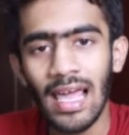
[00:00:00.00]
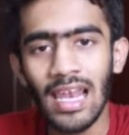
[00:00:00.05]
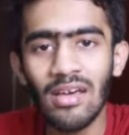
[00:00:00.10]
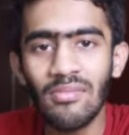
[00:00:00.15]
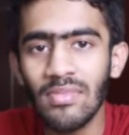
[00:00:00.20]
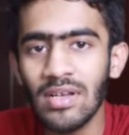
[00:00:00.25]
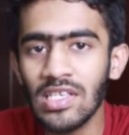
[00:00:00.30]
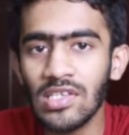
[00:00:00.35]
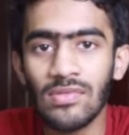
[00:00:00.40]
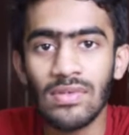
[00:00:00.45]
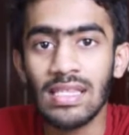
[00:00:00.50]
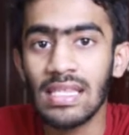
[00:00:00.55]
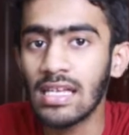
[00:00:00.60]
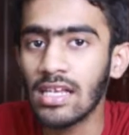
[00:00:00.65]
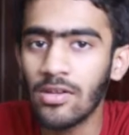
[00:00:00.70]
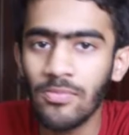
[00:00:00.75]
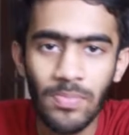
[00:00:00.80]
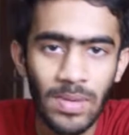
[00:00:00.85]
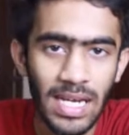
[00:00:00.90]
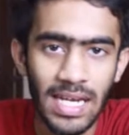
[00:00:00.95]
எலமெண்ட்ஸ்
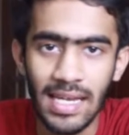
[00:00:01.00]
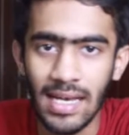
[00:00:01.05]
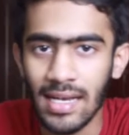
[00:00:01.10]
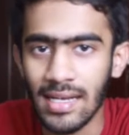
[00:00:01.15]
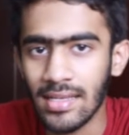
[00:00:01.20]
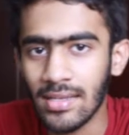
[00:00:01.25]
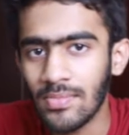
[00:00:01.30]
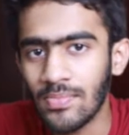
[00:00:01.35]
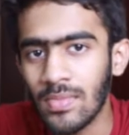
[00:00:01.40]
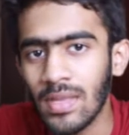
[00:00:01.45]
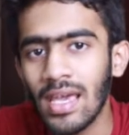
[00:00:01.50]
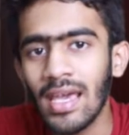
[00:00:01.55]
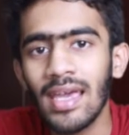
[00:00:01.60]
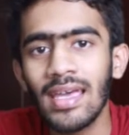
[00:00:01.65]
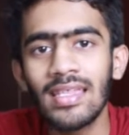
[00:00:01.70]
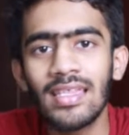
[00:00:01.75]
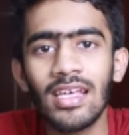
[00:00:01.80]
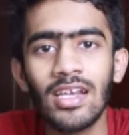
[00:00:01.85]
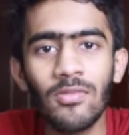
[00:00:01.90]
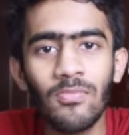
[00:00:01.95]
வந்து ரிப்பீட் ஆகுது
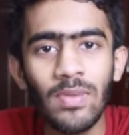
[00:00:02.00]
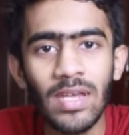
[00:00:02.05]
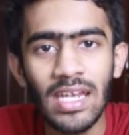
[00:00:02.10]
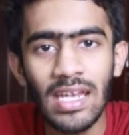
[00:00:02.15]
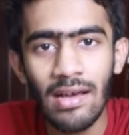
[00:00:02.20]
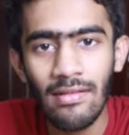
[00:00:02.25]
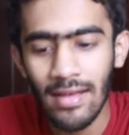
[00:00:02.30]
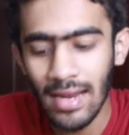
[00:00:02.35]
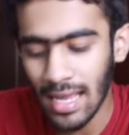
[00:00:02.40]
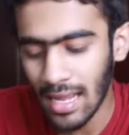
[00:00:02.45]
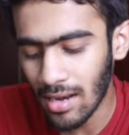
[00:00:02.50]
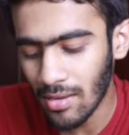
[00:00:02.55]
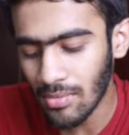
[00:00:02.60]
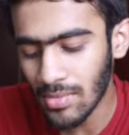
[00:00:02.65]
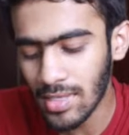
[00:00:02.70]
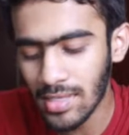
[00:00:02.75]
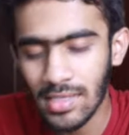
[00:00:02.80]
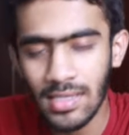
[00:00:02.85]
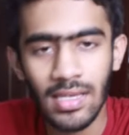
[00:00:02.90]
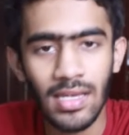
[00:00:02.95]
இந்த ரிப்பீட் ஆகிற
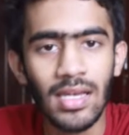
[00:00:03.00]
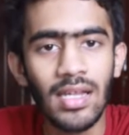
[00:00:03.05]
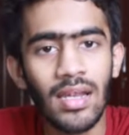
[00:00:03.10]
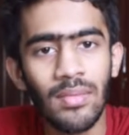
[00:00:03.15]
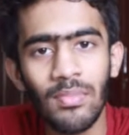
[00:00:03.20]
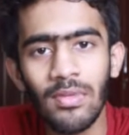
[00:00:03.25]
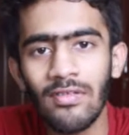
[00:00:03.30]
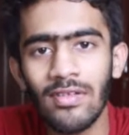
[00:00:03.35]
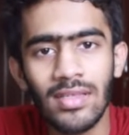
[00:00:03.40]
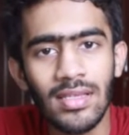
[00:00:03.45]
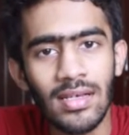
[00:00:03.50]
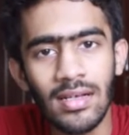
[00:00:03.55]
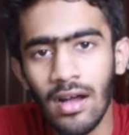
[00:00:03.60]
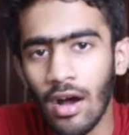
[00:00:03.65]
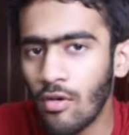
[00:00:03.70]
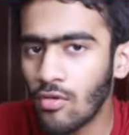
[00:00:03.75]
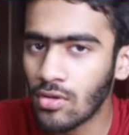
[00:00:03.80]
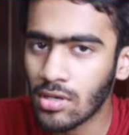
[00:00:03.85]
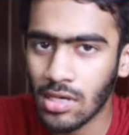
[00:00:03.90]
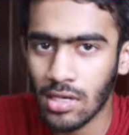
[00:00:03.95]
எலமெண்ட்ஸ்க்கு நம்ம வந்து
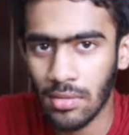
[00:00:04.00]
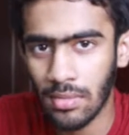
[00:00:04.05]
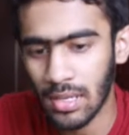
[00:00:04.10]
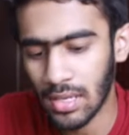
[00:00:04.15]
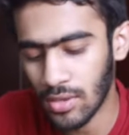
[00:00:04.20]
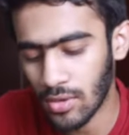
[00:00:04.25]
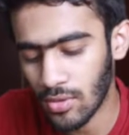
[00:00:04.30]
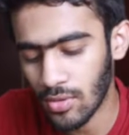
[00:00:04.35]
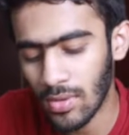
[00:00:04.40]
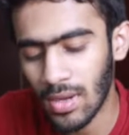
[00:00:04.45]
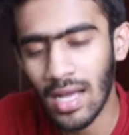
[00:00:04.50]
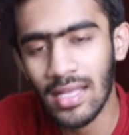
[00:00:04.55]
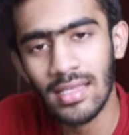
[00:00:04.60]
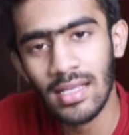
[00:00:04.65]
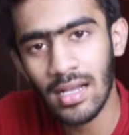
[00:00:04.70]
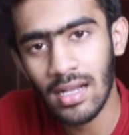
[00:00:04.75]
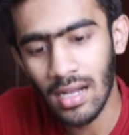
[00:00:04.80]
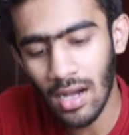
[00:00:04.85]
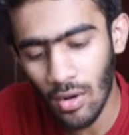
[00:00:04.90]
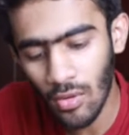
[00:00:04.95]
கவுண்ட் கண்டுபிடிக்கிறோம்
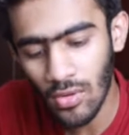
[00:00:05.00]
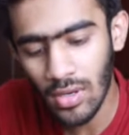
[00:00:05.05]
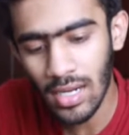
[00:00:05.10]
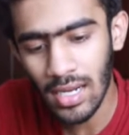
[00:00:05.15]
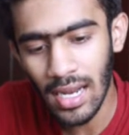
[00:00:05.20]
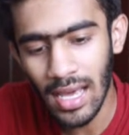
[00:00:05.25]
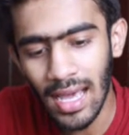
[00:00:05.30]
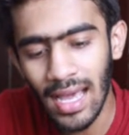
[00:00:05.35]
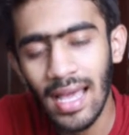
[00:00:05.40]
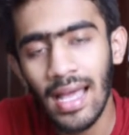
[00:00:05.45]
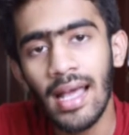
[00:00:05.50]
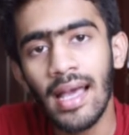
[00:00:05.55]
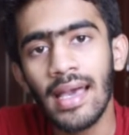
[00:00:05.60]
அந்த கவுண்டில்